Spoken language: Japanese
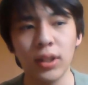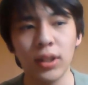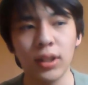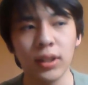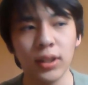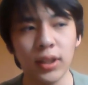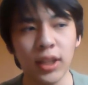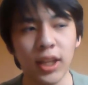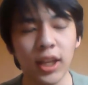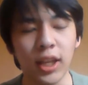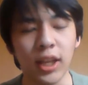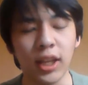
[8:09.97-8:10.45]

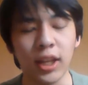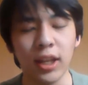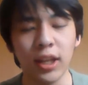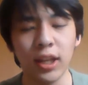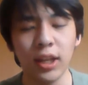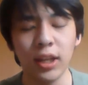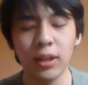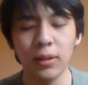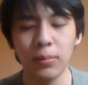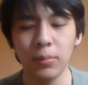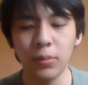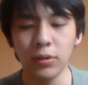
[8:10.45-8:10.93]
で
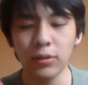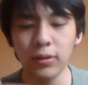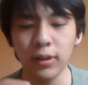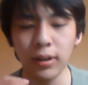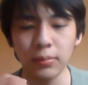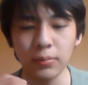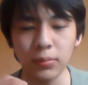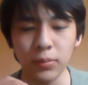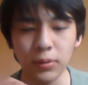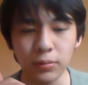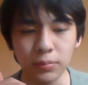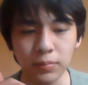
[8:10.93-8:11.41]
僕は
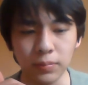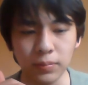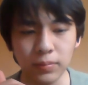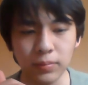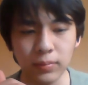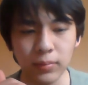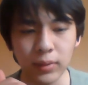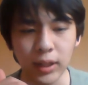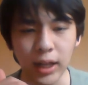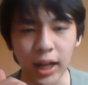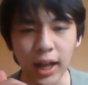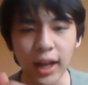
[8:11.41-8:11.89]
もう
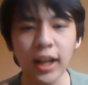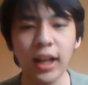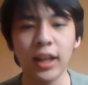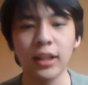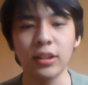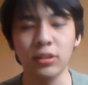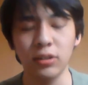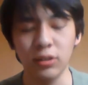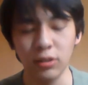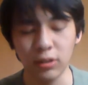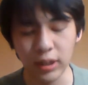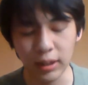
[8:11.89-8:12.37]
科
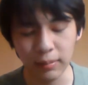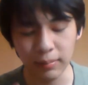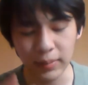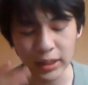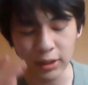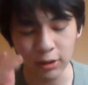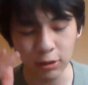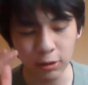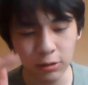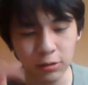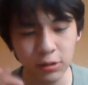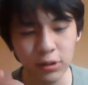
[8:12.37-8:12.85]
学の方がまあ
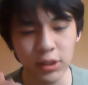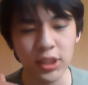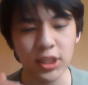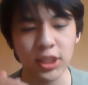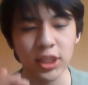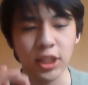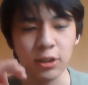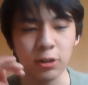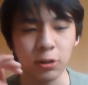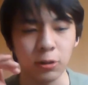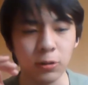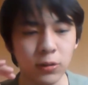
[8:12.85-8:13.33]
得意っ
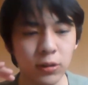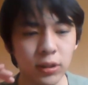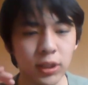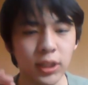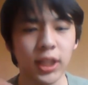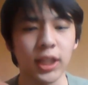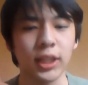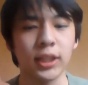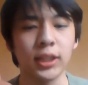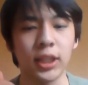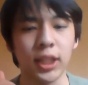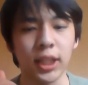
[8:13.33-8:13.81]
ちゃ得意
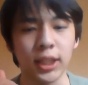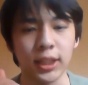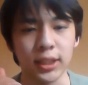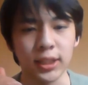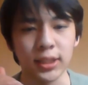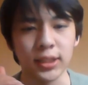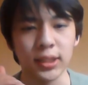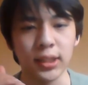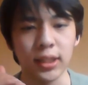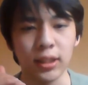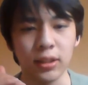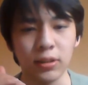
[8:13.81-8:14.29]
だったんで
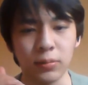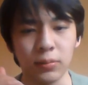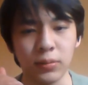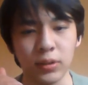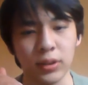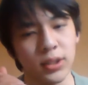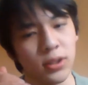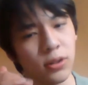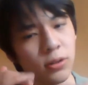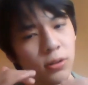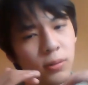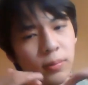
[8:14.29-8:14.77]
すけども、
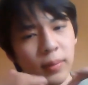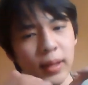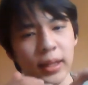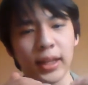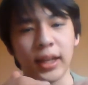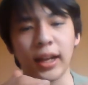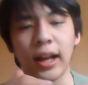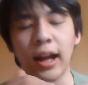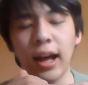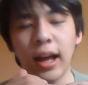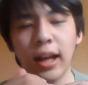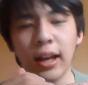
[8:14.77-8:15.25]
そこま
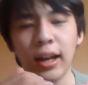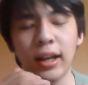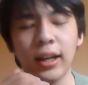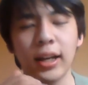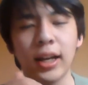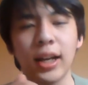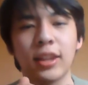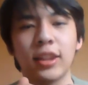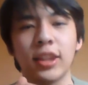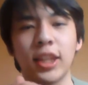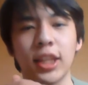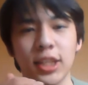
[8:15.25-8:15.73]
で変わらん
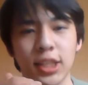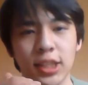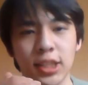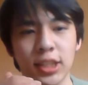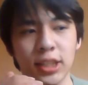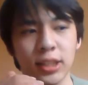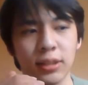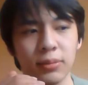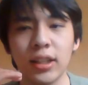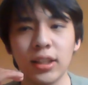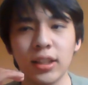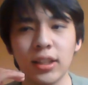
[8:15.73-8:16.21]
かった
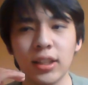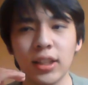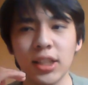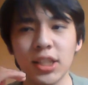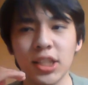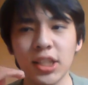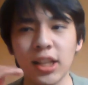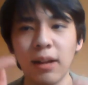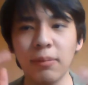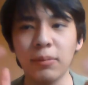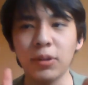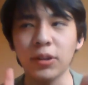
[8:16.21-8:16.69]
し、で
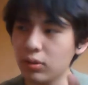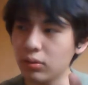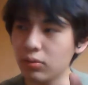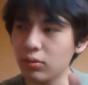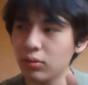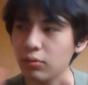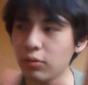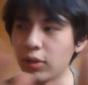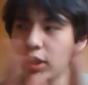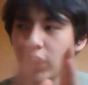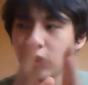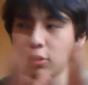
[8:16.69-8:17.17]
しかも
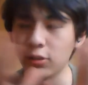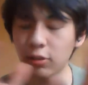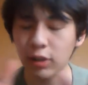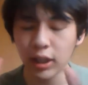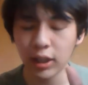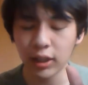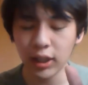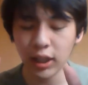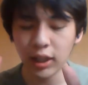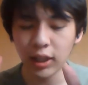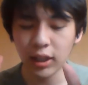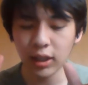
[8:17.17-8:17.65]
ウェイト
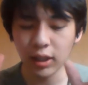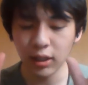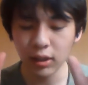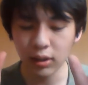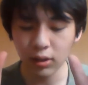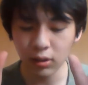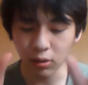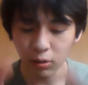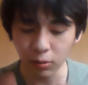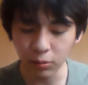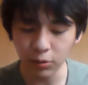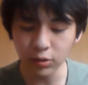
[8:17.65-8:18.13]
がね
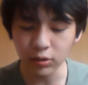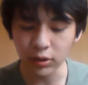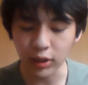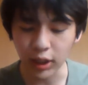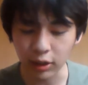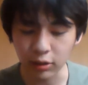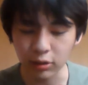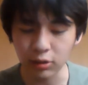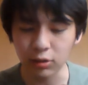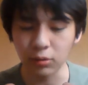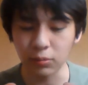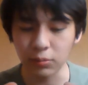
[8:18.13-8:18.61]
多くな
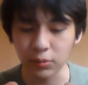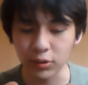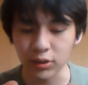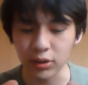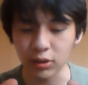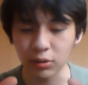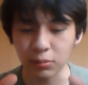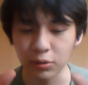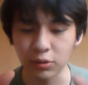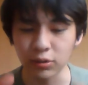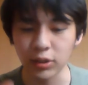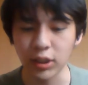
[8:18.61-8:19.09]
ると思うんです
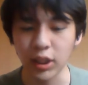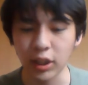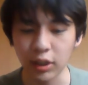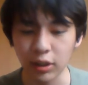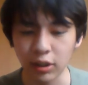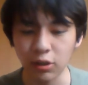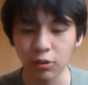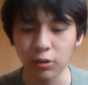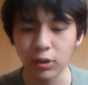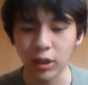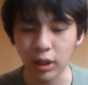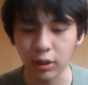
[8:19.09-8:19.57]
よ文系
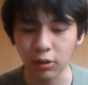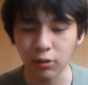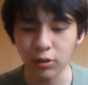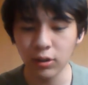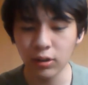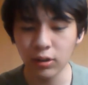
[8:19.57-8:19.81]
教科の。